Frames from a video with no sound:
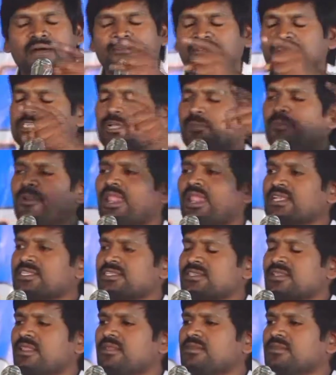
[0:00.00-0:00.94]
ఆ విషపు
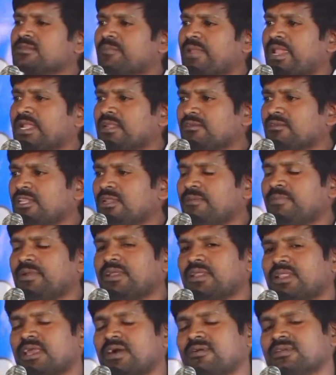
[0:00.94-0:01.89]
లక్షణాలు బయట
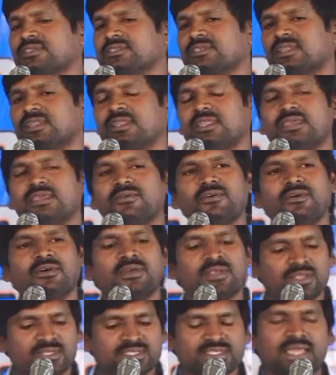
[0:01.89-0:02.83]
వదిలిపెట్టి రావాల్సిన
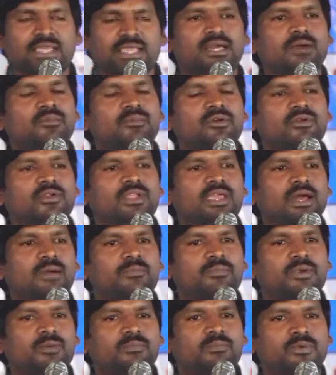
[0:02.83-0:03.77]
నీవు సంఘములోనే
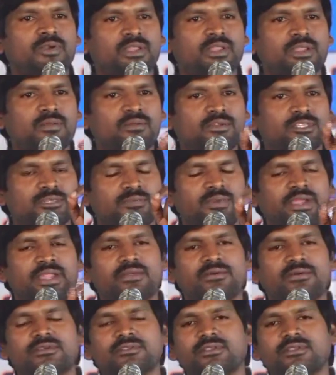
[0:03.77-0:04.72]
అప్పుడప్పుడు నీళ్ళ నుంచి
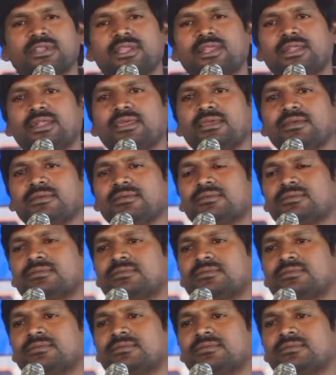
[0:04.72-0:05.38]
బయటకు వస్తున్నాయంటే